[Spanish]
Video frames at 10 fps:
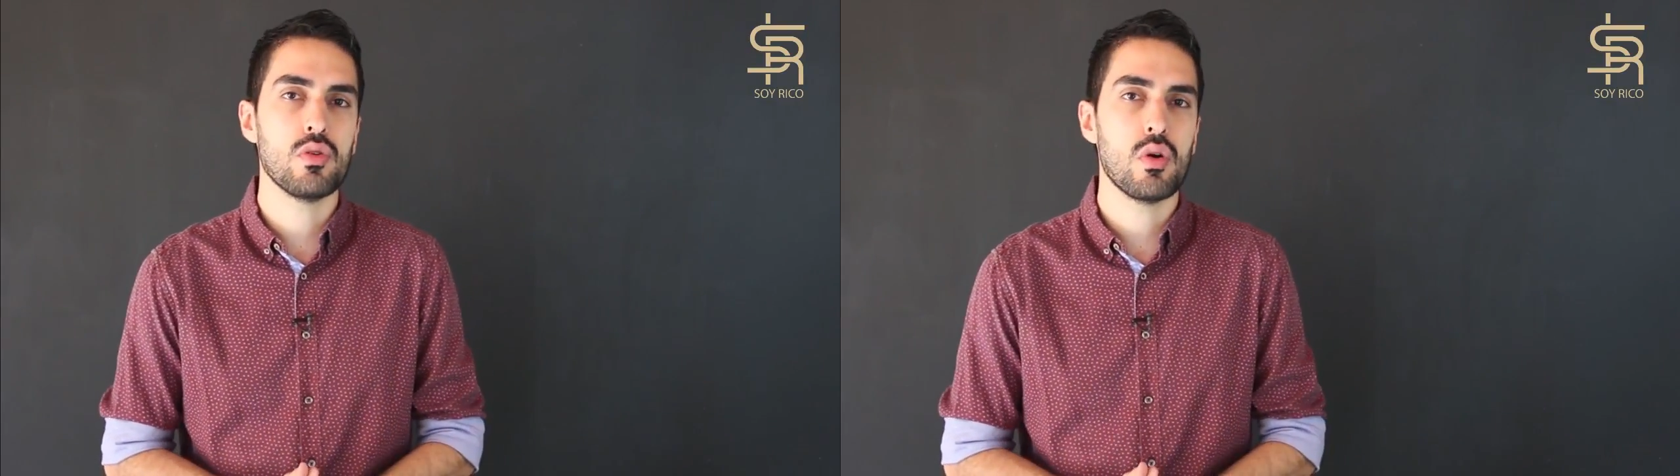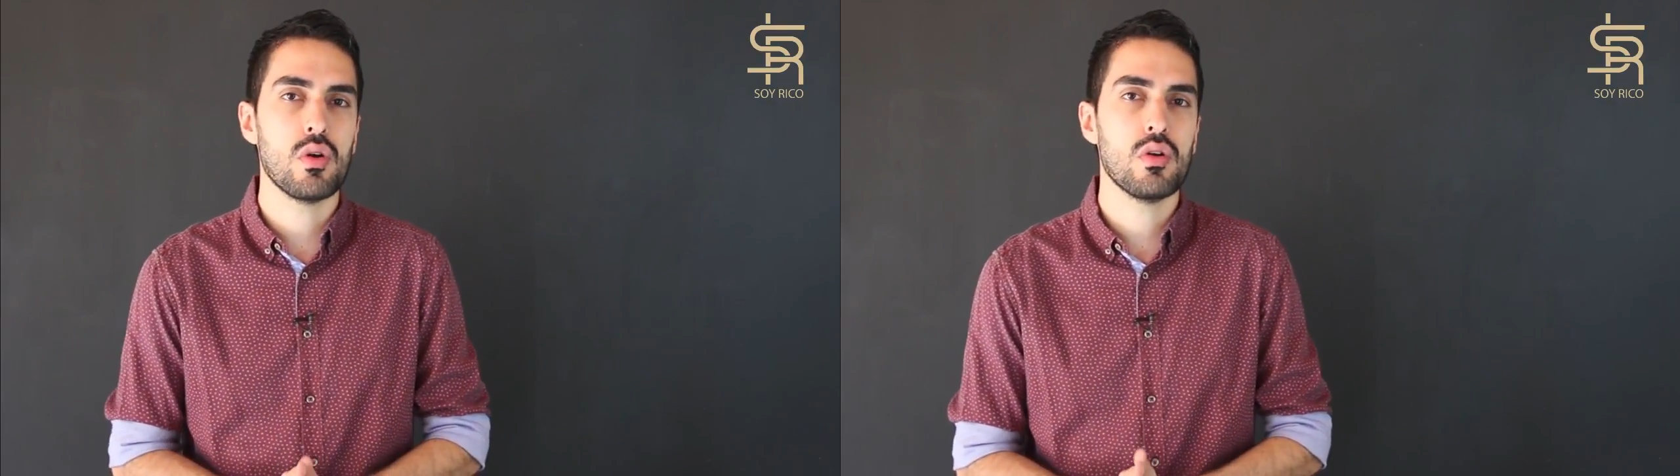
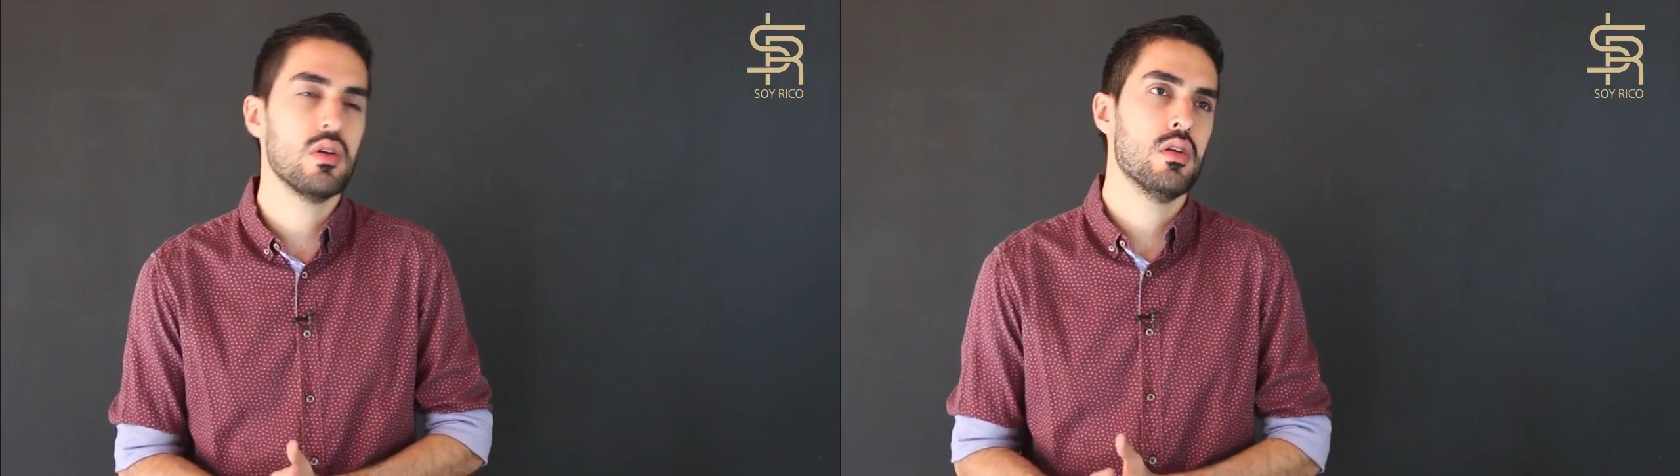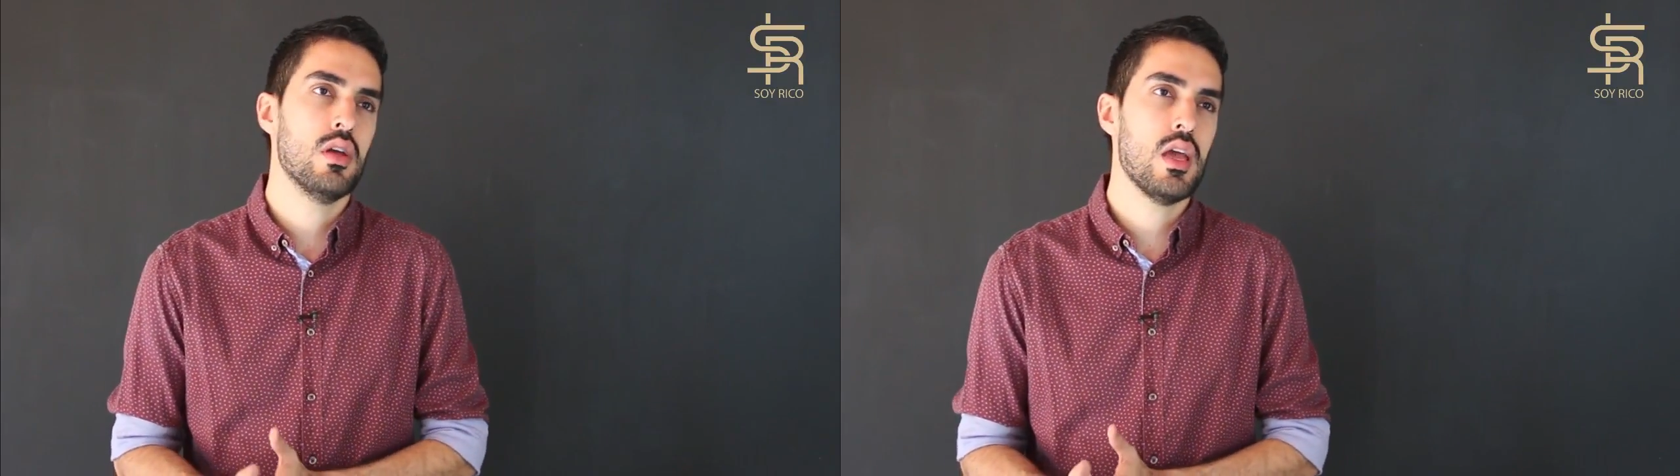Yo
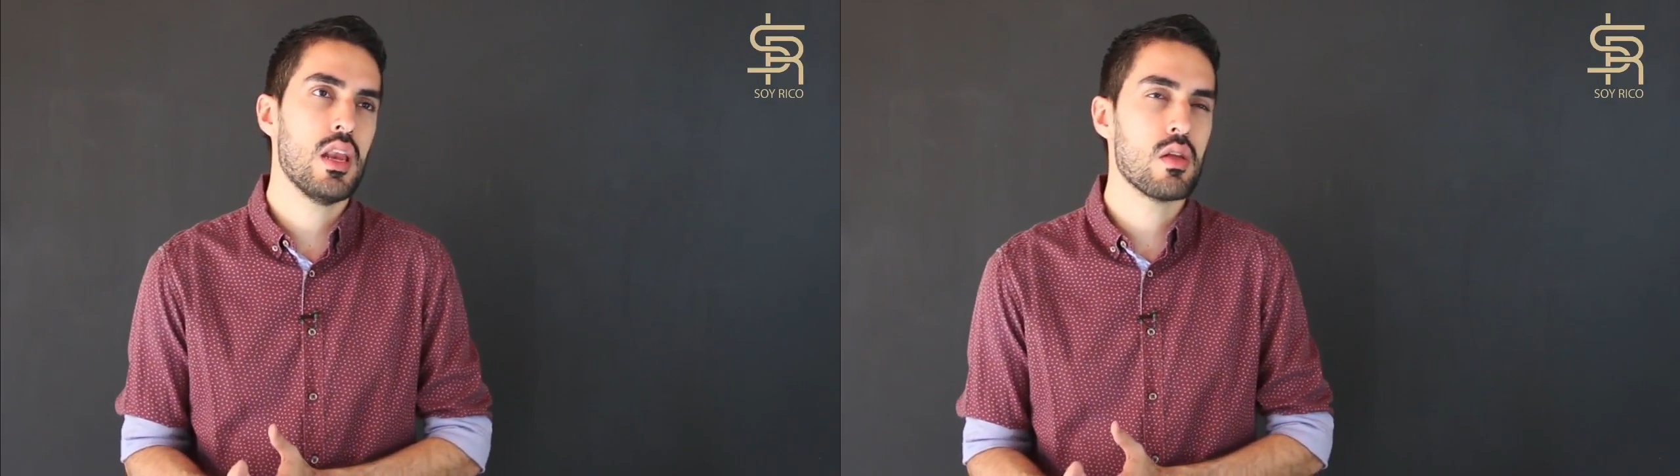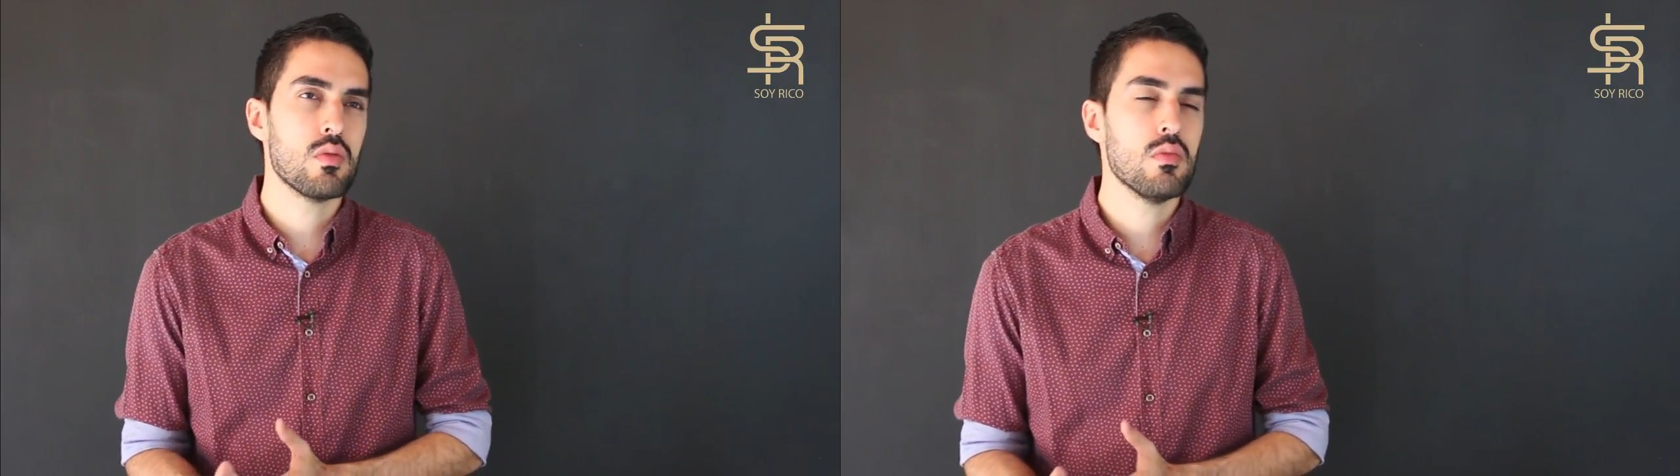
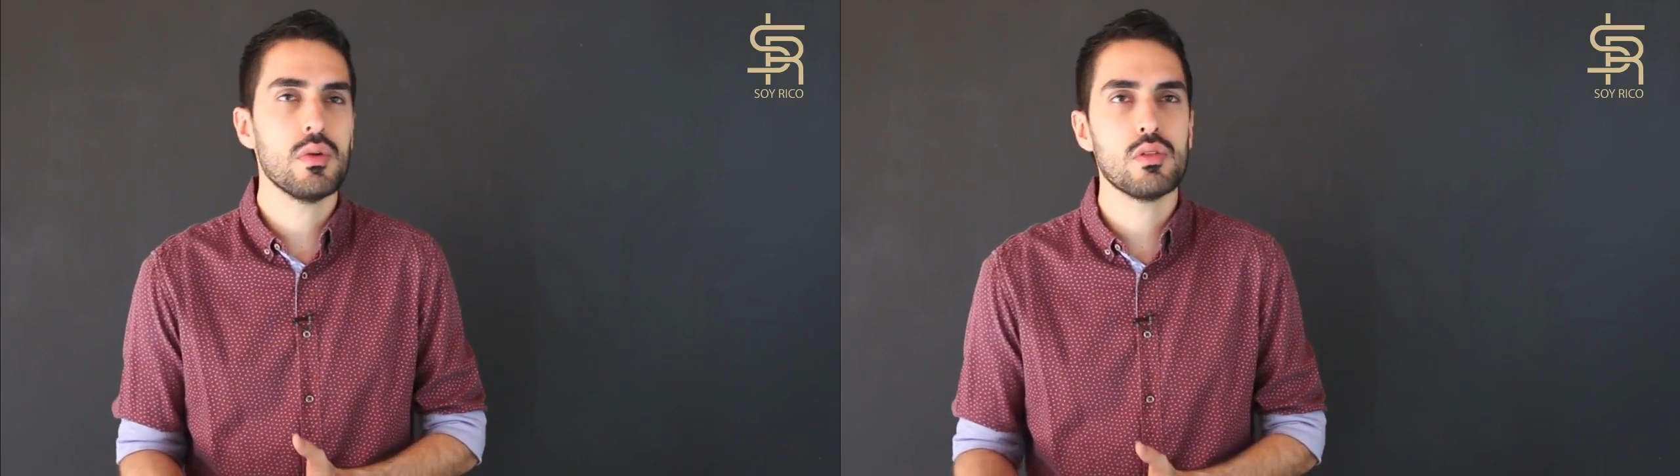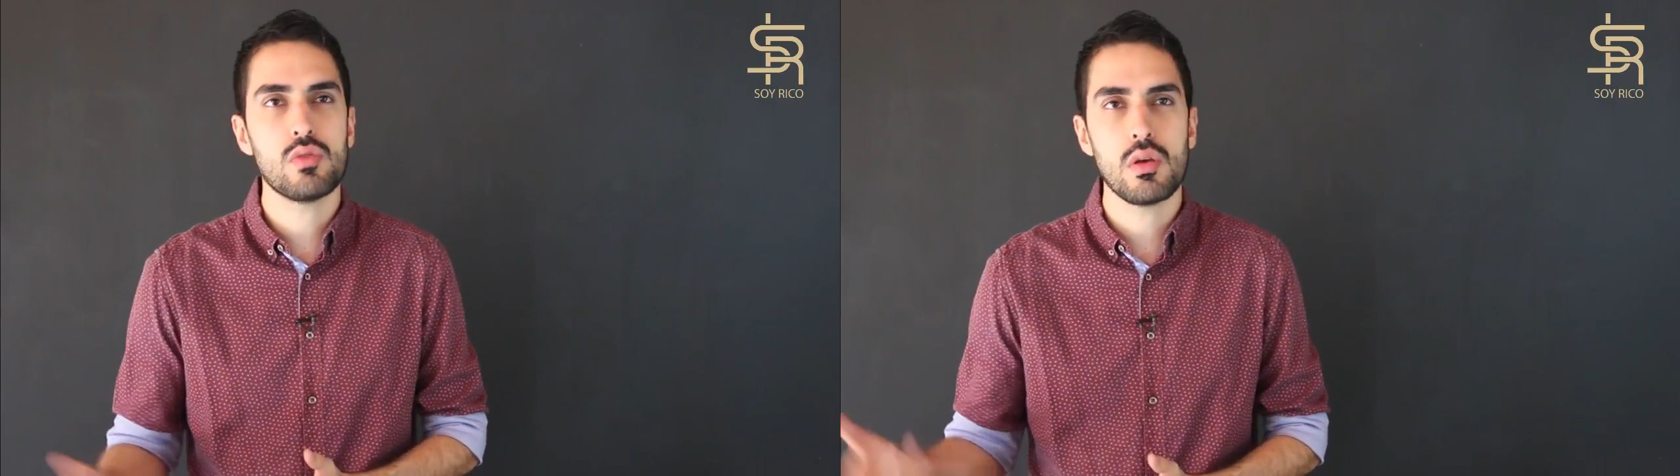en algún momento